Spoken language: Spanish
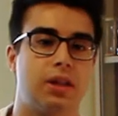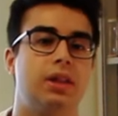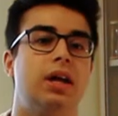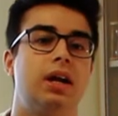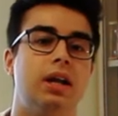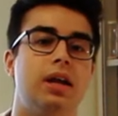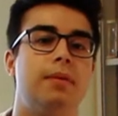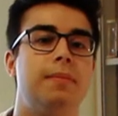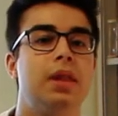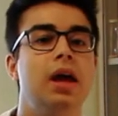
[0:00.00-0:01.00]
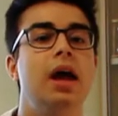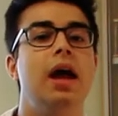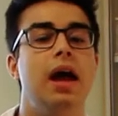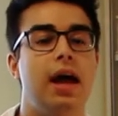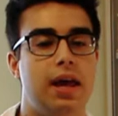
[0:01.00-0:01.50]
de relieve
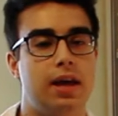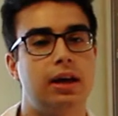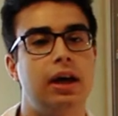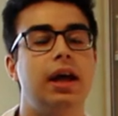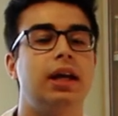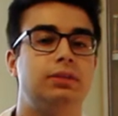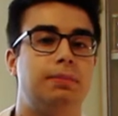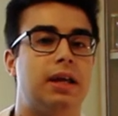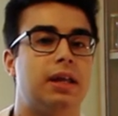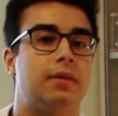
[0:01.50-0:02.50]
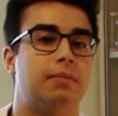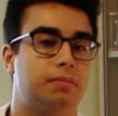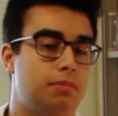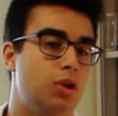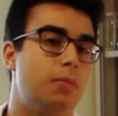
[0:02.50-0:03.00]
en España.
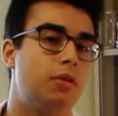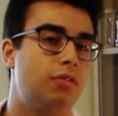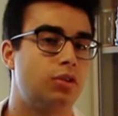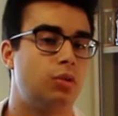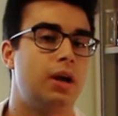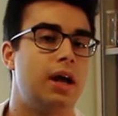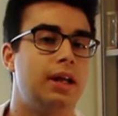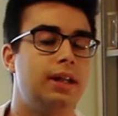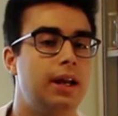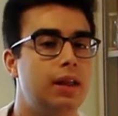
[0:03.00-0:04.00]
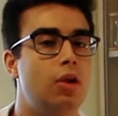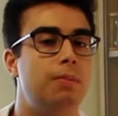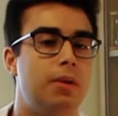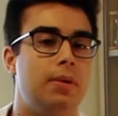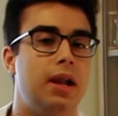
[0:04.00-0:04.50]
Yo por fortuna he tenido el
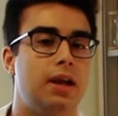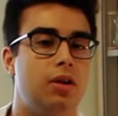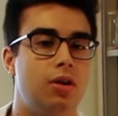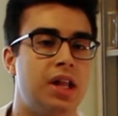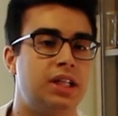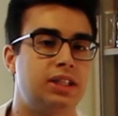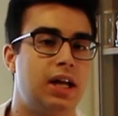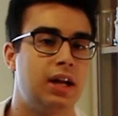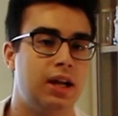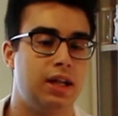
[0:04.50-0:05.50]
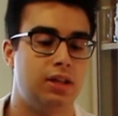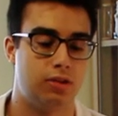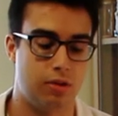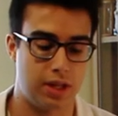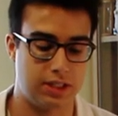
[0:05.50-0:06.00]
privilegio de estar en
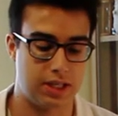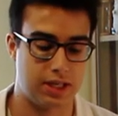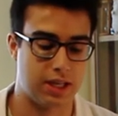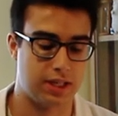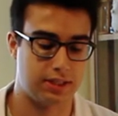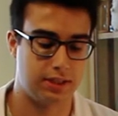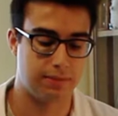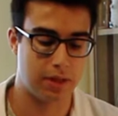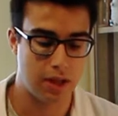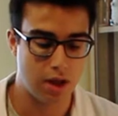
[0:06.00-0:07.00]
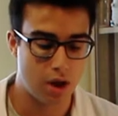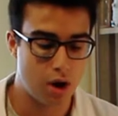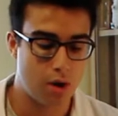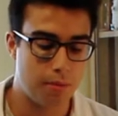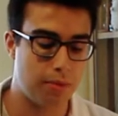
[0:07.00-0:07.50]
todas ellas.
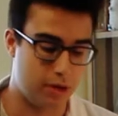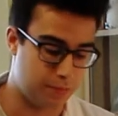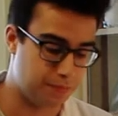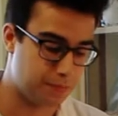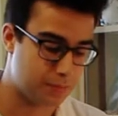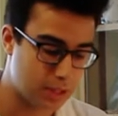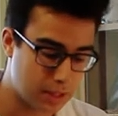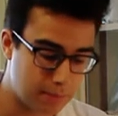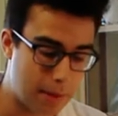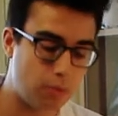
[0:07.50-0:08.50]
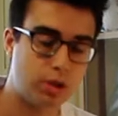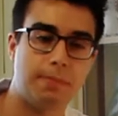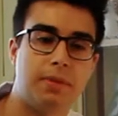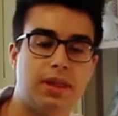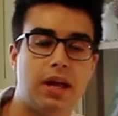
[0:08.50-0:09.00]
Bueno, vamos a
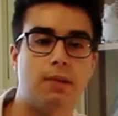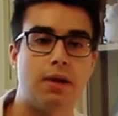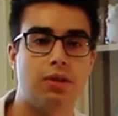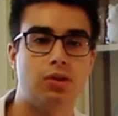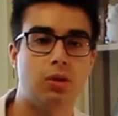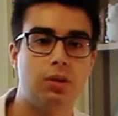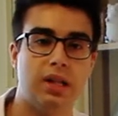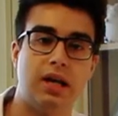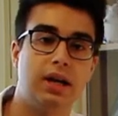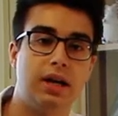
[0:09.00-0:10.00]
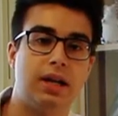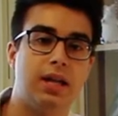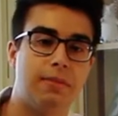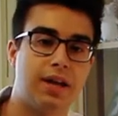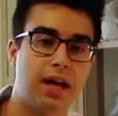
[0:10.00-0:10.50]
empezar hablando del
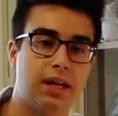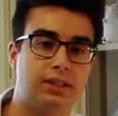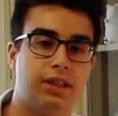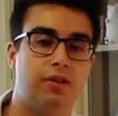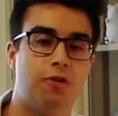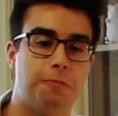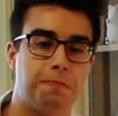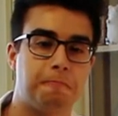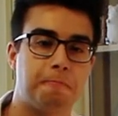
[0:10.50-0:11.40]
relieve cárstico.